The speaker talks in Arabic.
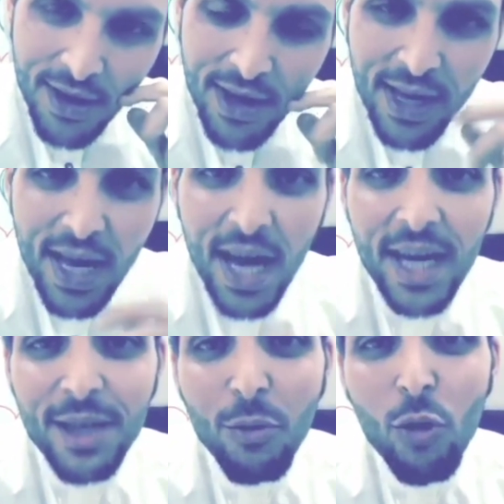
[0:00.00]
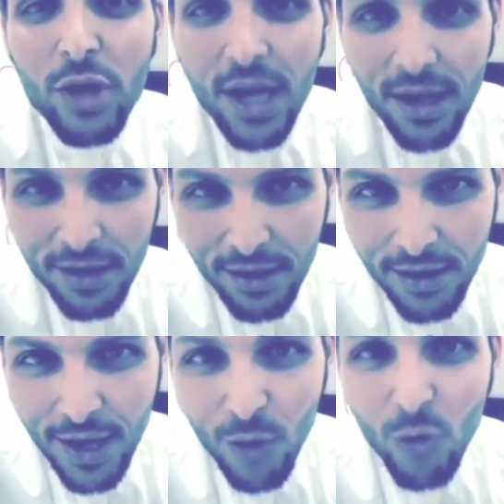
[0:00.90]
هيا تبغوني أنا
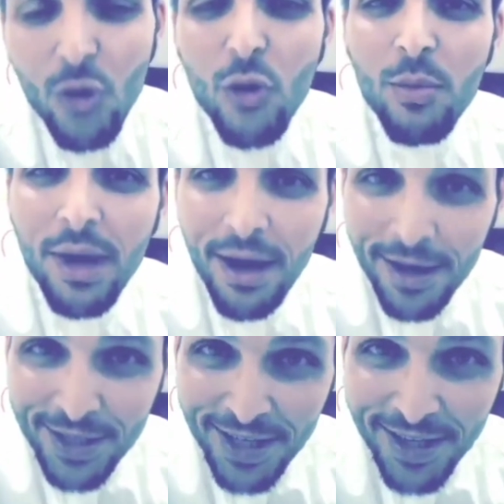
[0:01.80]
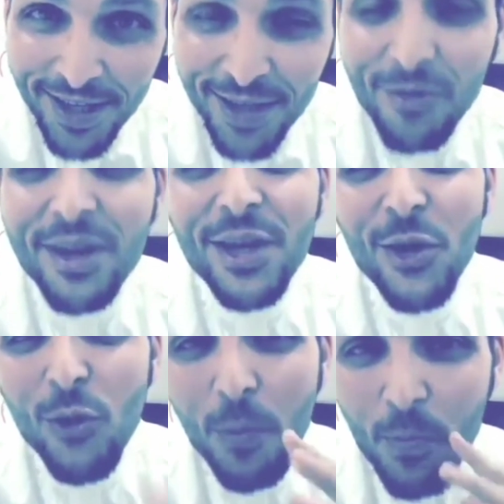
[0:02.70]
أقول لكم حاجة
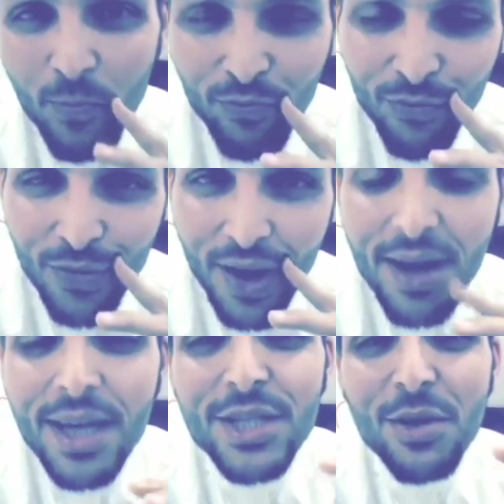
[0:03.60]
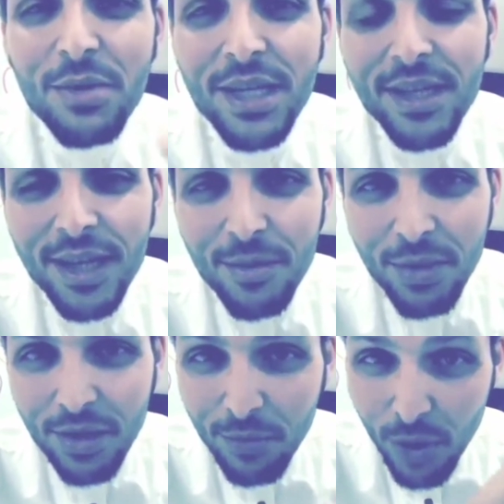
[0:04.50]
تفرحكم جمعية البر
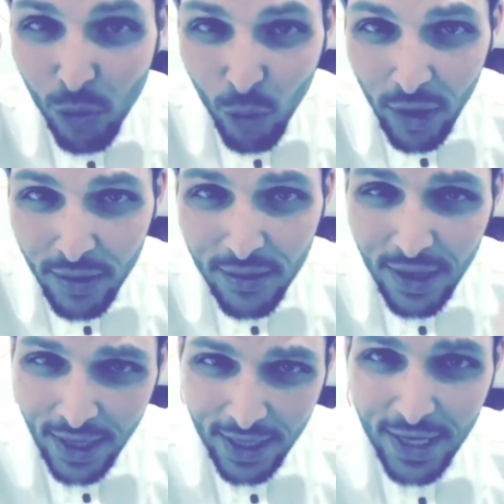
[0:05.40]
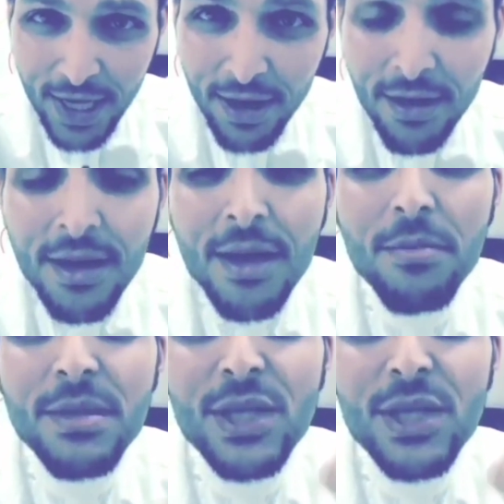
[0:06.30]
بثول الخيرية مسويين